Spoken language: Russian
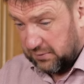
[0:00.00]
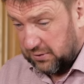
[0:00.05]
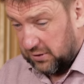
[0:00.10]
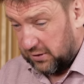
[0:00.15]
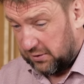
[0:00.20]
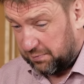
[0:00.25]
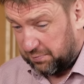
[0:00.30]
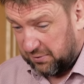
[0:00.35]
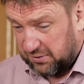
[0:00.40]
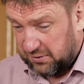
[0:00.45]

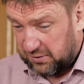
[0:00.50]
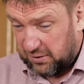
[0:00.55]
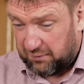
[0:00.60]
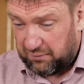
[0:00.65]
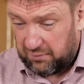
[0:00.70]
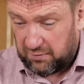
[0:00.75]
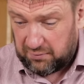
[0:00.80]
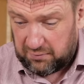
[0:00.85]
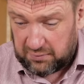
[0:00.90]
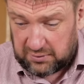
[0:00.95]
Сейчас
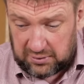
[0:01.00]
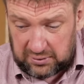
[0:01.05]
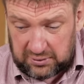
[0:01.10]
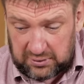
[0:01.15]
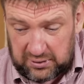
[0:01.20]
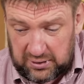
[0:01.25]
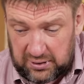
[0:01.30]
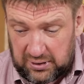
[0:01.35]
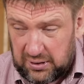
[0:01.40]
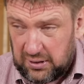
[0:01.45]
поставлю вот
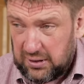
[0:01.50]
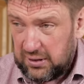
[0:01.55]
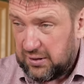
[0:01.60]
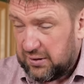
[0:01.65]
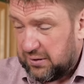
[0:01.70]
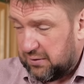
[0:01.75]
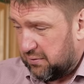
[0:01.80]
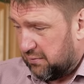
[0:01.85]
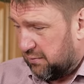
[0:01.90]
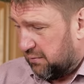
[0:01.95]
это
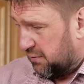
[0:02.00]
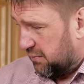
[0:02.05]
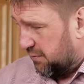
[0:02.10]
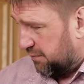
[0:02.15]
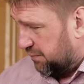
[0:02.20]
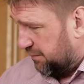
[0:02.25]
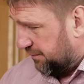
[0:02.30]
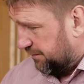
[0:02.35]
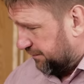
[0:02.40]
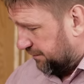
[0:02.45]

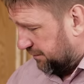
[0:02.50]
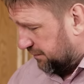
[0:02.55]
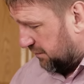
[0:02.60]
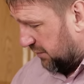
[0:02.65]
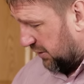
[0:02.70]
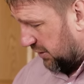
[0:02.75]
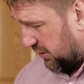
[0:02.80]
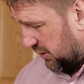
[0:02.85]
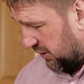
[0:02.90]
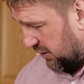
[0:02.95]

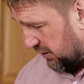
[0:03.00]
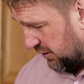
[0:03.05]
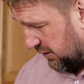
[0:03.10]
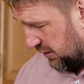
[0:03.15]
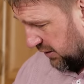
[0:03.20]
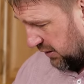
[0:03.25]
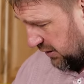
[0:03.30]
масло